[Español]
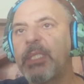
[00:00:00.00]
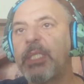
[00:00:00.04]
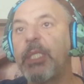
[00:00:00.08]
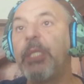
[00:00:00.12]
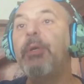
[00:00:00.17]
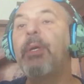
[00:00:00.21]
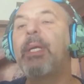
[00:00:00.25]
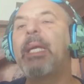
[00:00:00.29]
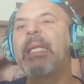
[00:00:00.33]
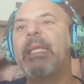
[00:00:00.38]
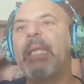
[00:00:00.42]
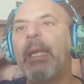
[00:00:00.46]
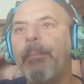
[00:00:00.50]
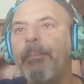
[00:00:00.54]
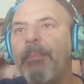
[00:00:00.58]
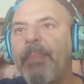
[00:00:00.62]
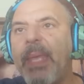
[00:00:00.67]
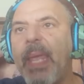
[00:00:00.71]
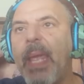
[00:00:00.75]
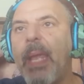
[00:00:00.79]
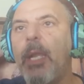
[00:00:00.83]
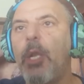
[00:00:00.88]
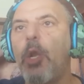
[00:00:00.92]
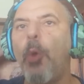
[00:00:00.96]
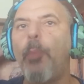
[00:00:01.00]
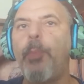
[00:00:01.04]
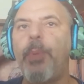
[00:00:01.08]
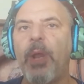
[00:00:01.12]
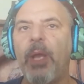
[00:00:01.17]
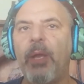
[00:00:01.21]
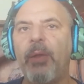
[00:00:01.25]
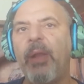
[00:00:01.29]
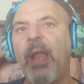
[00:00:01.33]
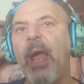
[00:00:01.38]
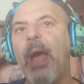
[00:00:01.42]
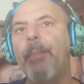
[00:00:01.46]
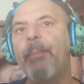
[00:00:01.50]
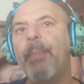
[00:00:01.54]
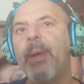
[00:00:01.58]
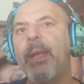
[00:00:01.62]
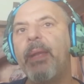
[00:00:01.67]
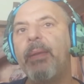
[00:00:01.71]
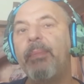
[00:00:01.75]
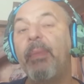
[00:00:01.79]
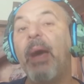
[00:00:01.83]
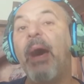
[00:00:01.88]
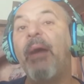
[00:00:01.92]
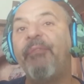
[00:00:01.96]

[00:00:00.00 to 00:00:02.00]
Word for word: sino que también lo programan,